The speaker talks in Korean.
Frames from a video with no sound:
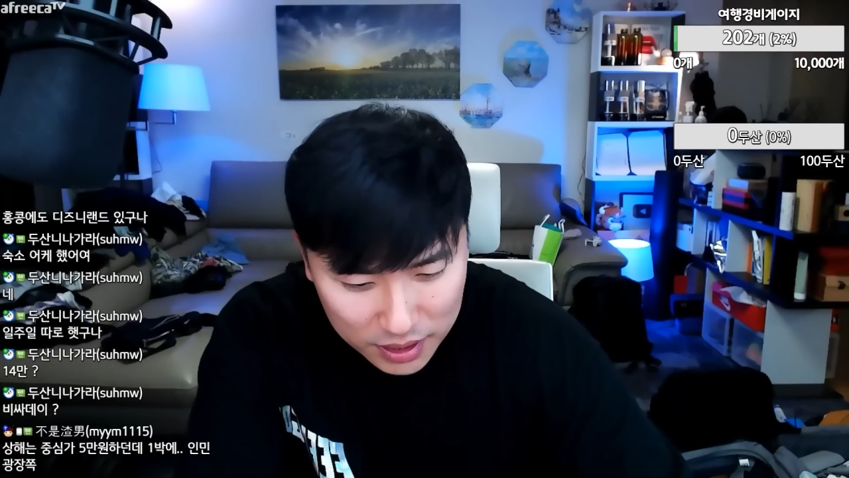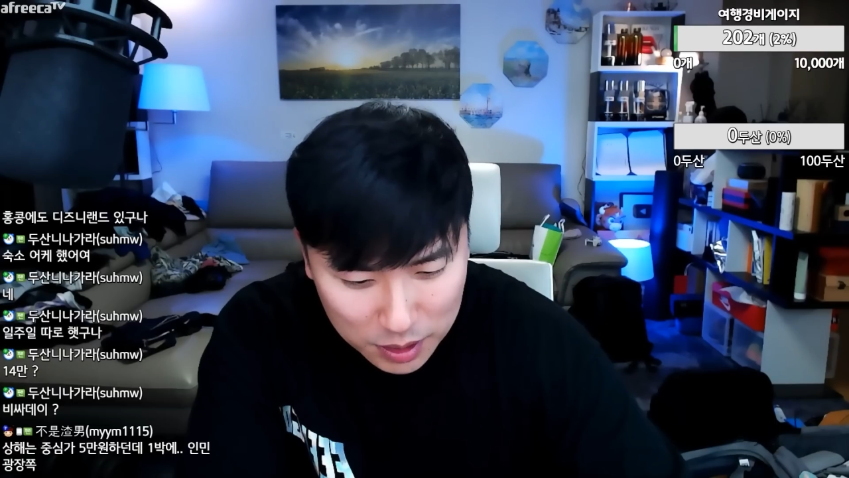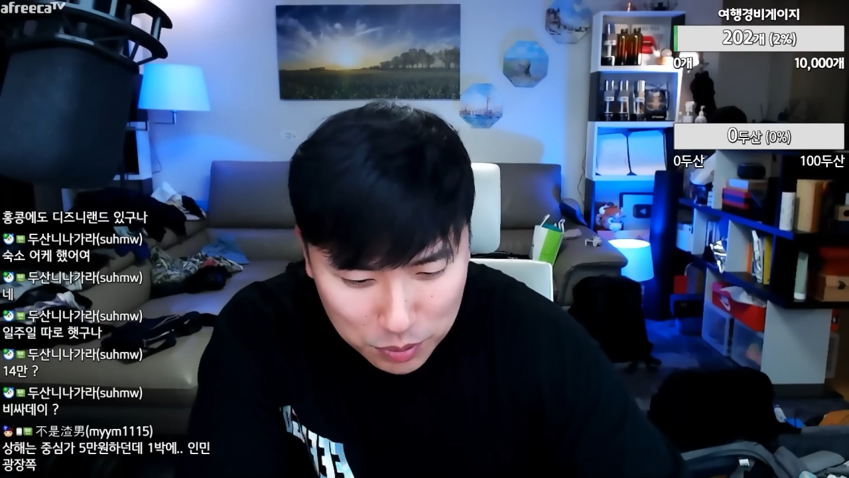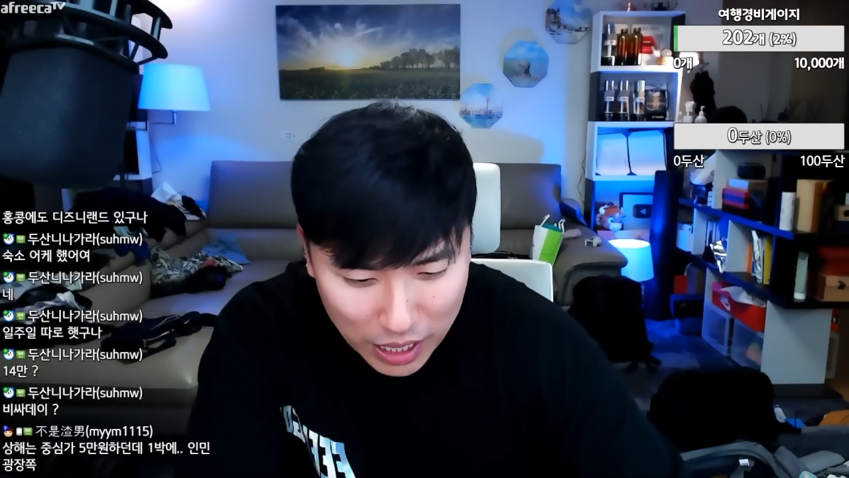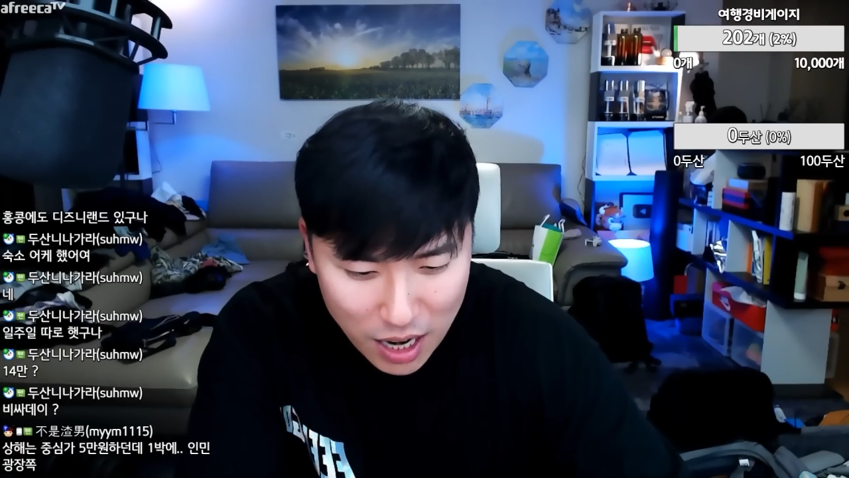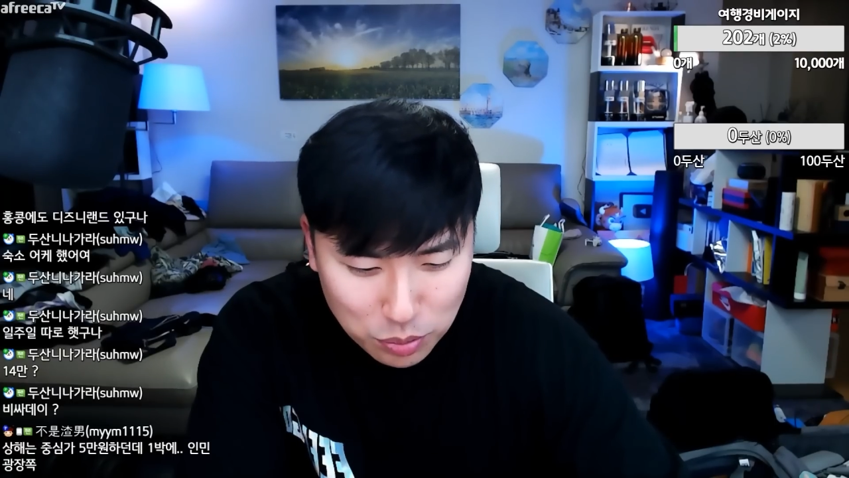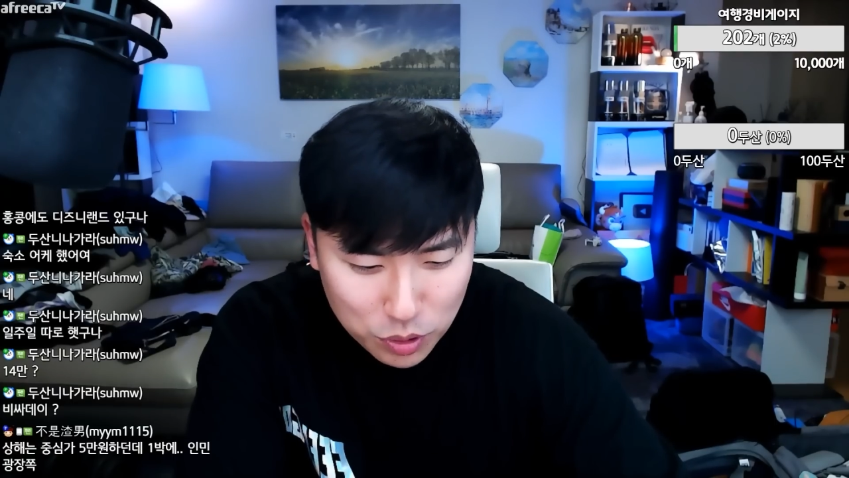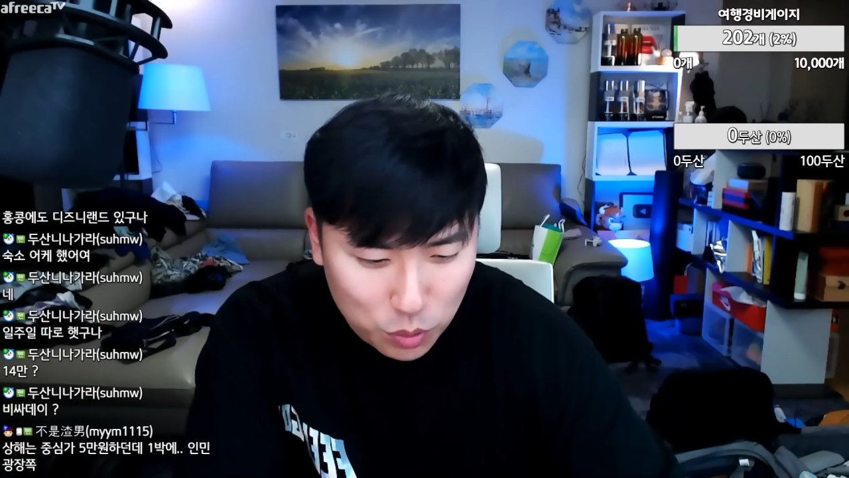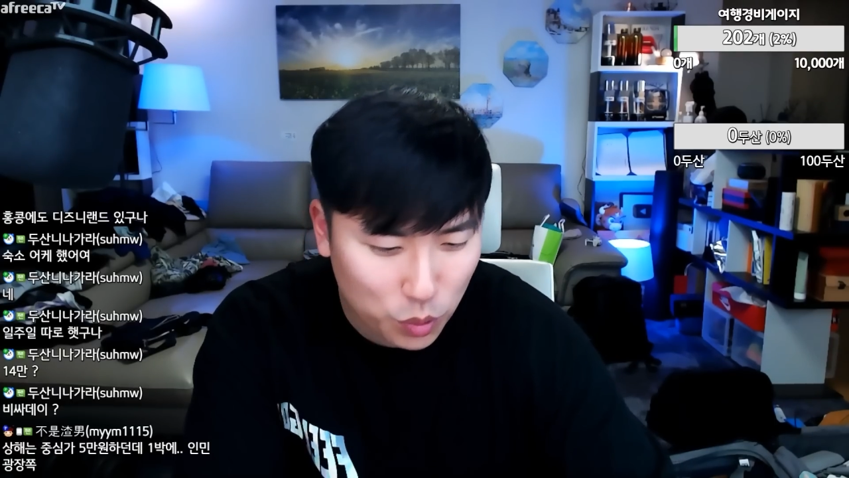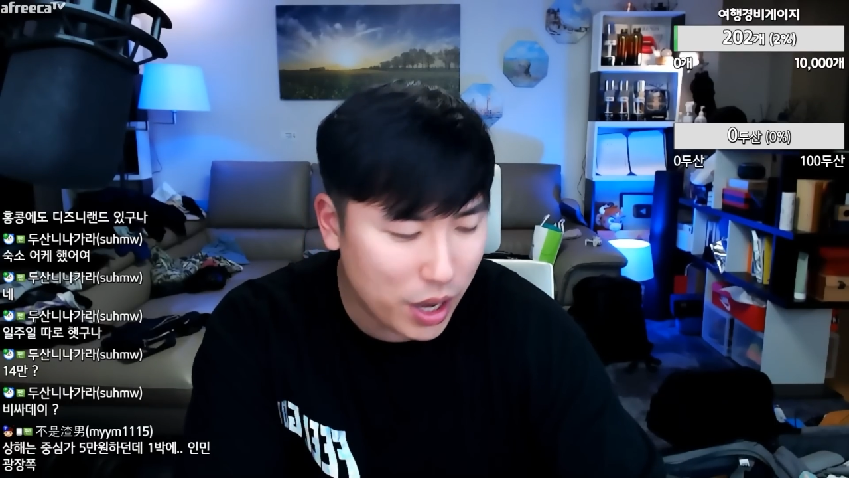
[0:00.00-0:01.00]

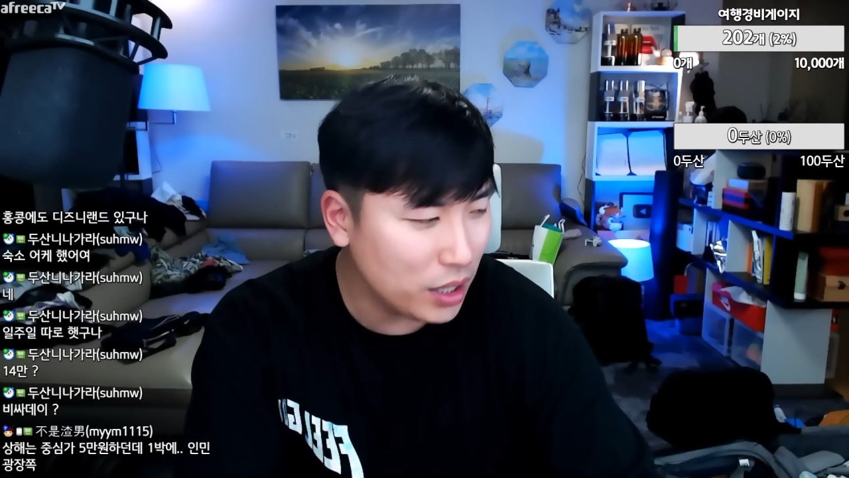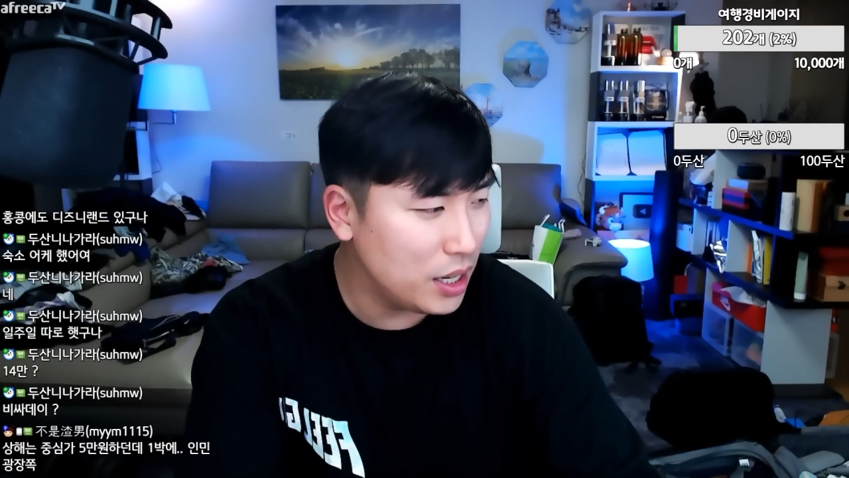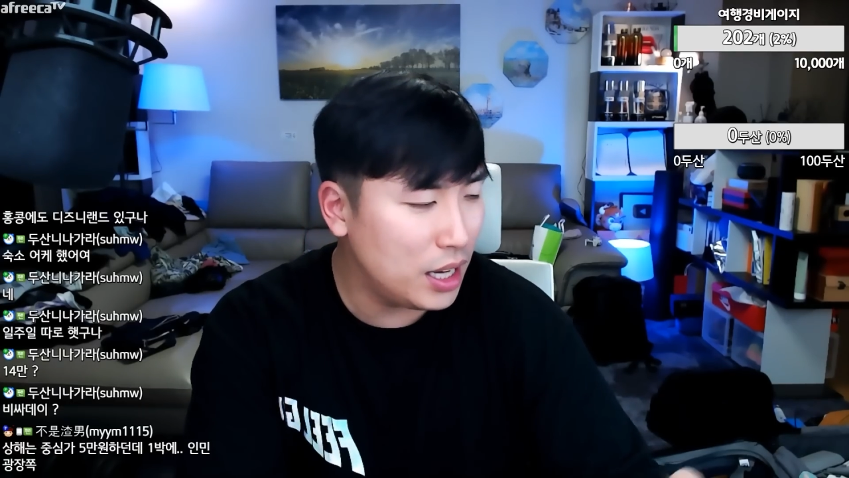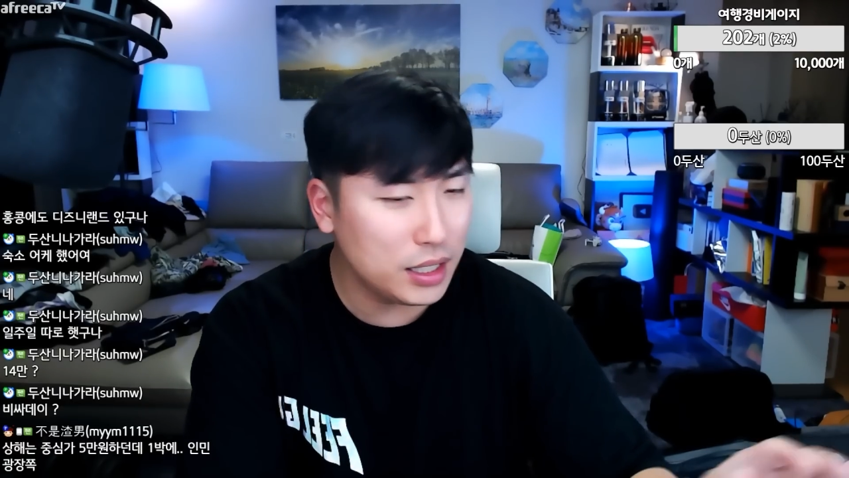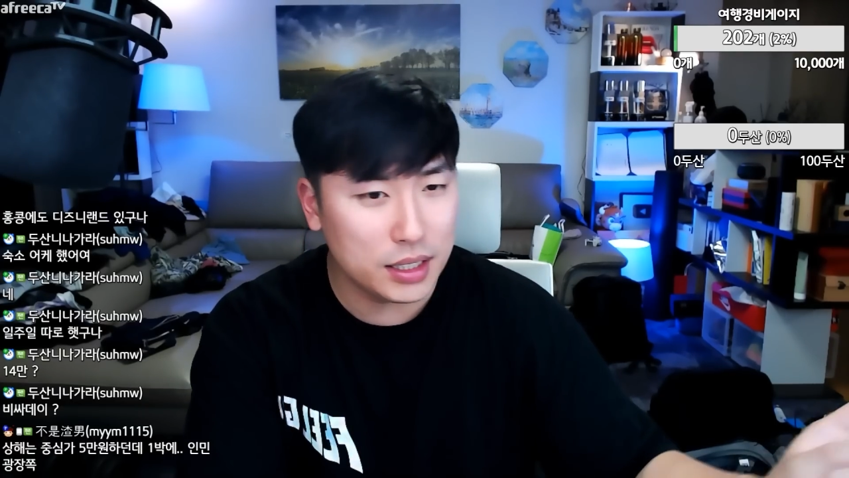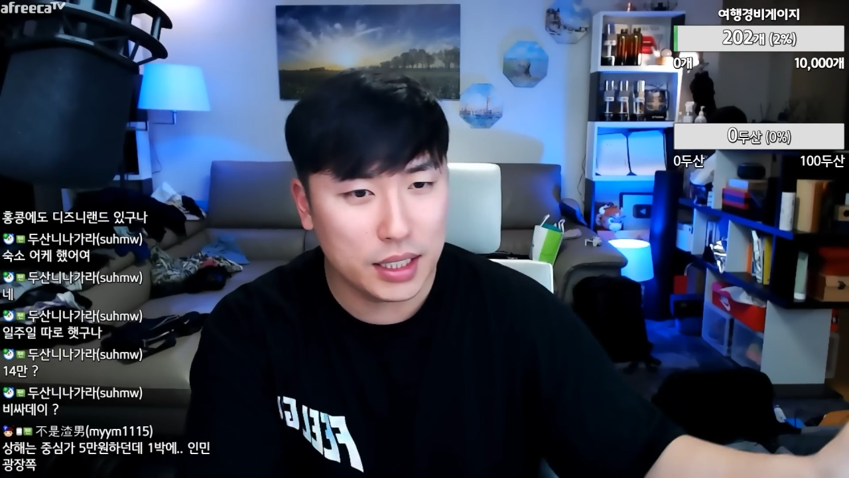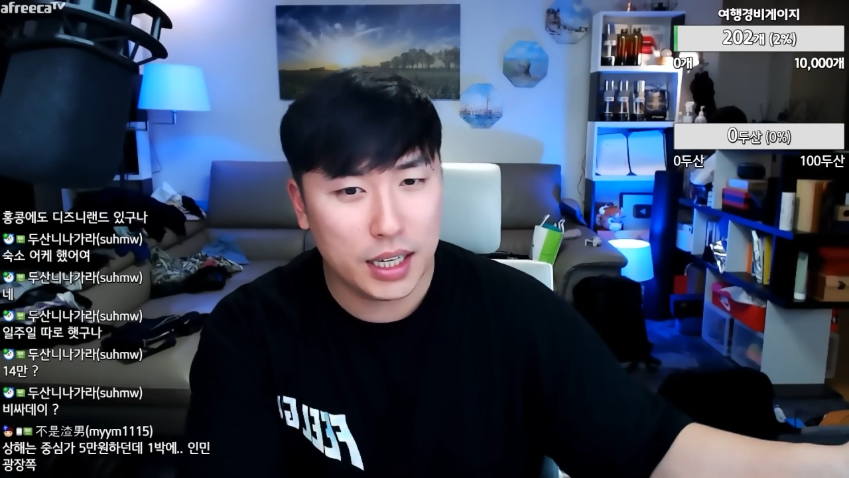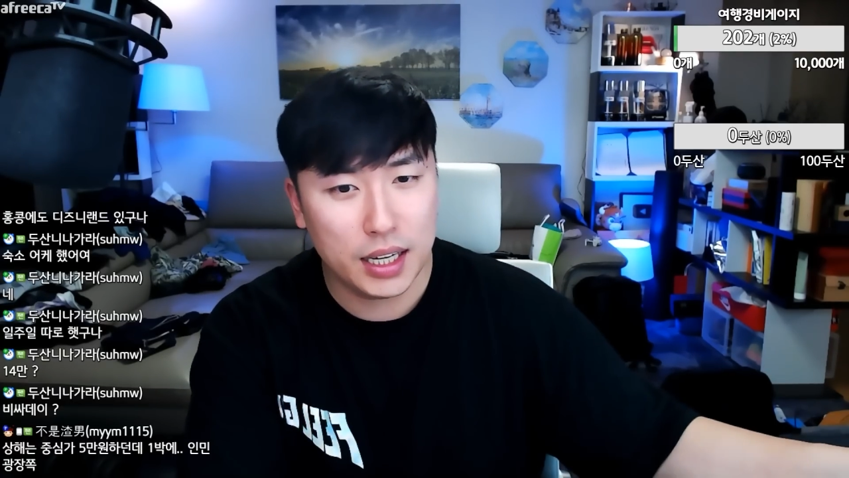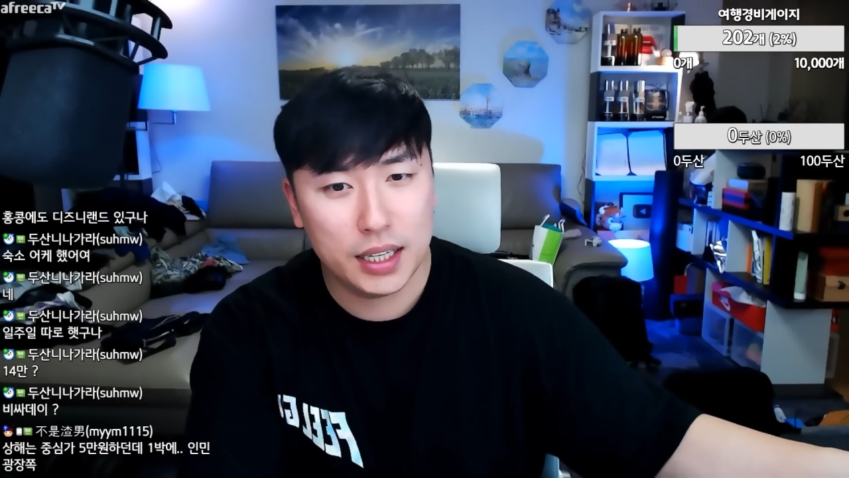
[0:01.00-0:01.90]
14일부터 또 예약을 해야 되는데